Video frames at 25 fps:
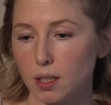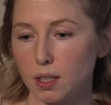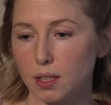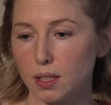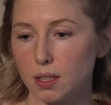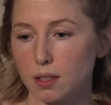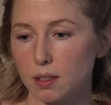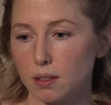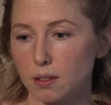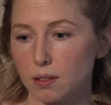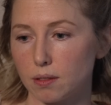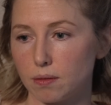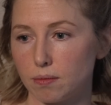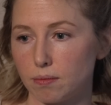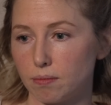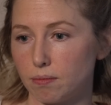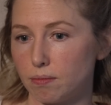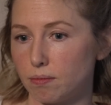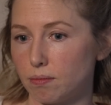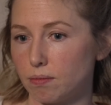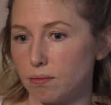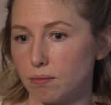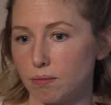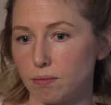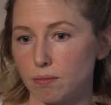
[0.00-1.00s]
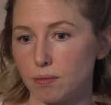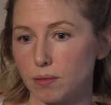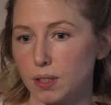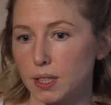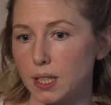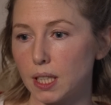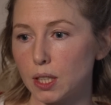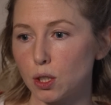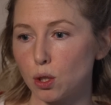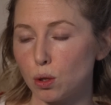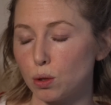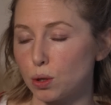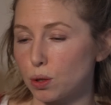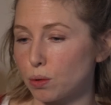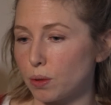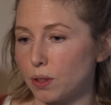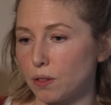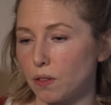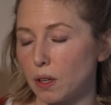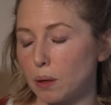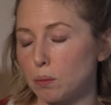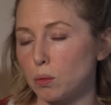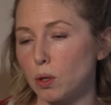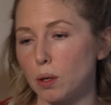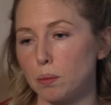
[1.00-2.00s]
Ça, je le souhaite
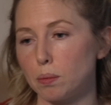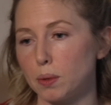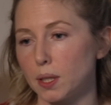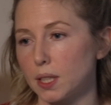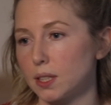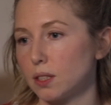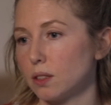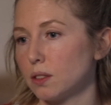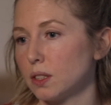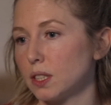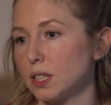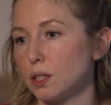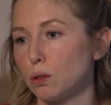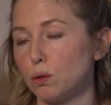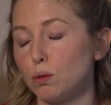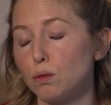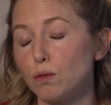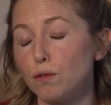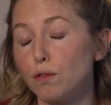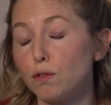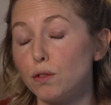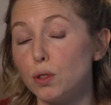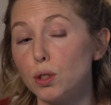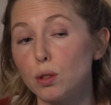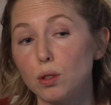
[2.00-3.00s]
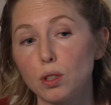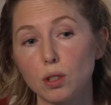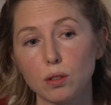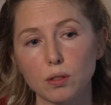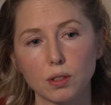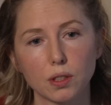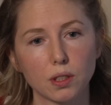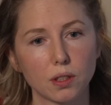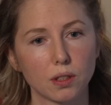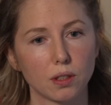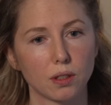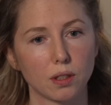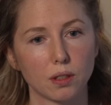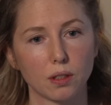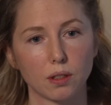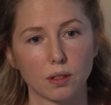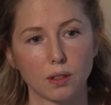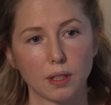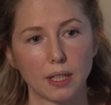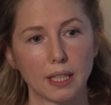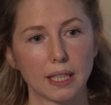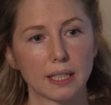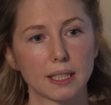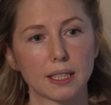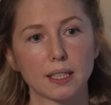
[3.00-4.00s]
vraiment à personne, c'est d'une violence euh,
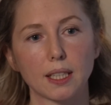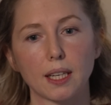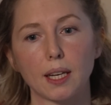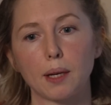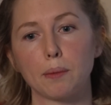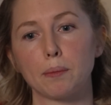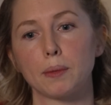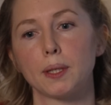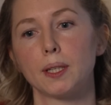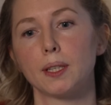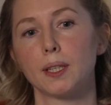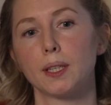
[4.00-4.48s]
extrême.